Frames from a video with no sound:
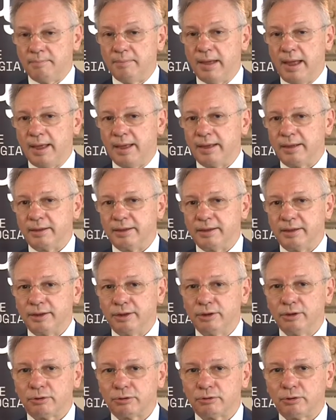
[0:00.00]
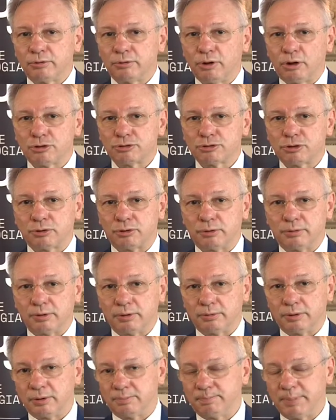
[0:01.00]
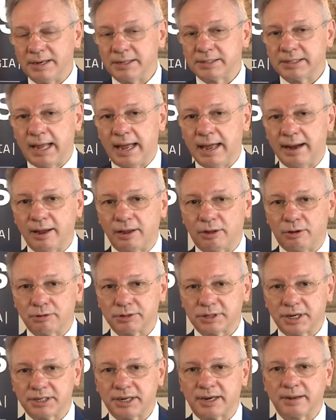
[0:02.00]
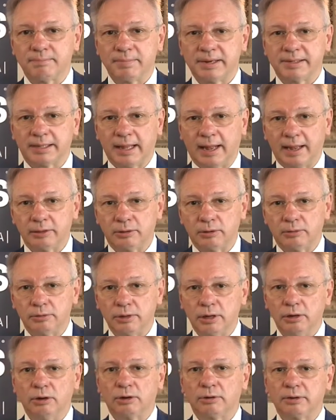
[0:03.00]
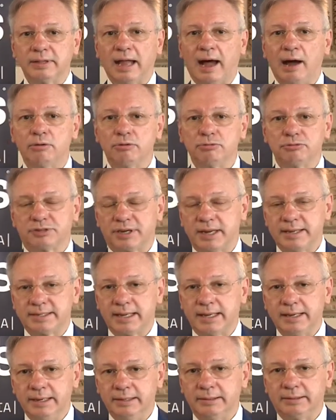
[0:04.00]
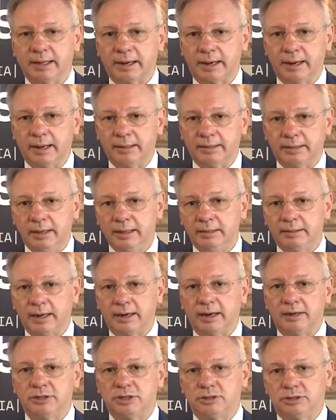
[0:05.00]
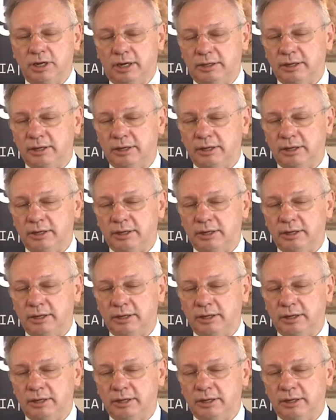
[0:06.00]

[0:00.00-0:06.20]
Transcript: Beh, io non oso pensare cosa sarebbe stato il lockdown senza internet. Internet ci ha